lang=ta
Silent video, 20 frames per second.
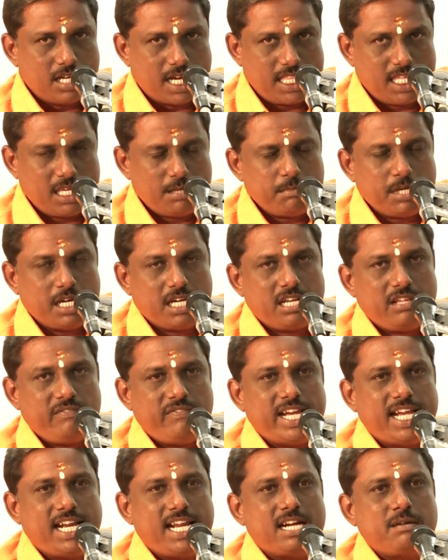அதே மாதிரி
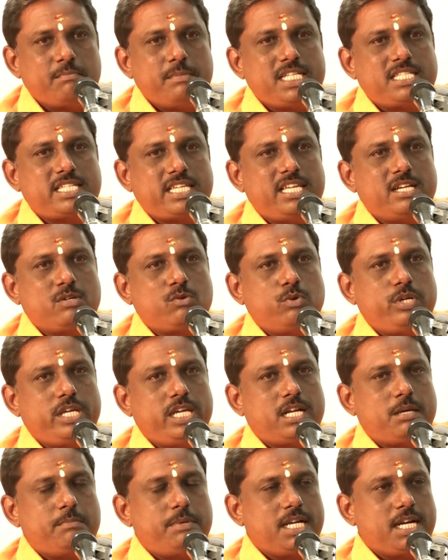வேளாண்மை செய்யக்கூடிய
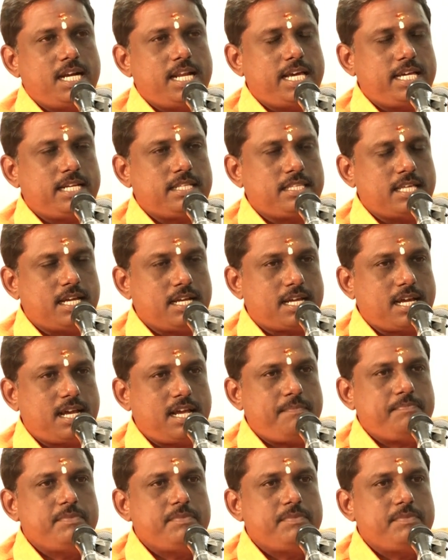நபர்களாக இருந்தாக்கா